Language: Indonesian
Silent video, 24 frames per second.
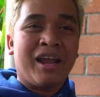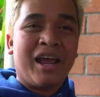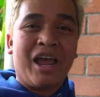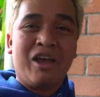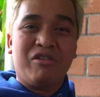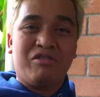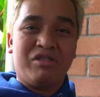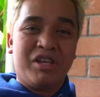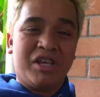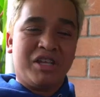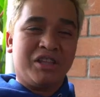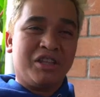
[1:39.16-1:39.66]

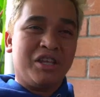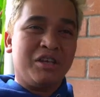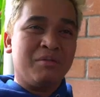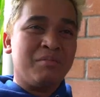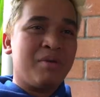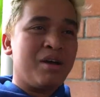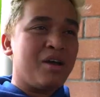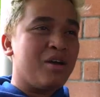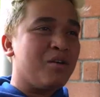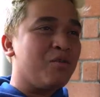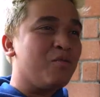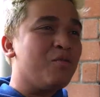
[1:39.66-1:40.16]
kayak tingting
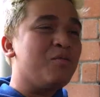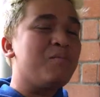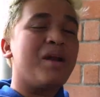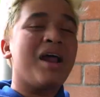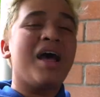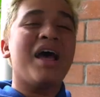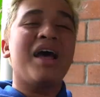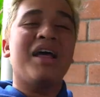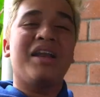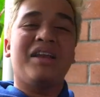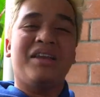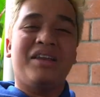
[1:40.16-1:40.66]
mah gue
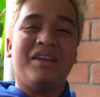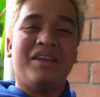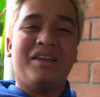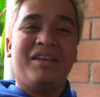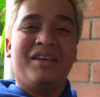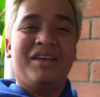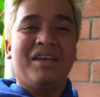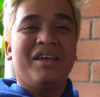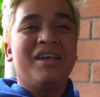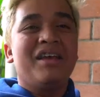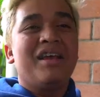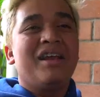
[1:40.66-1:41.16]
berani
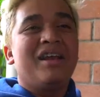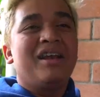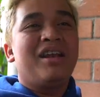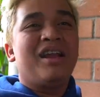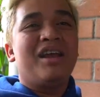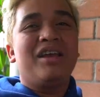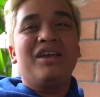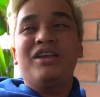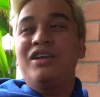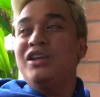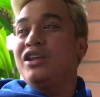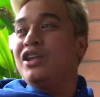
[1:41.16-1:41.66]

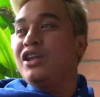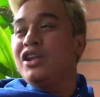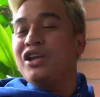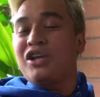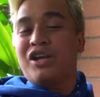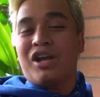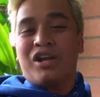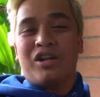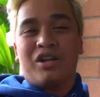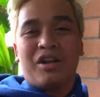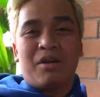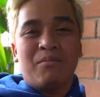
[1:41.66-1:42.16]
lah ini
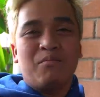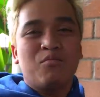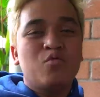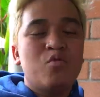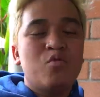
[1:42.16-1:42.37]
ikan-ikan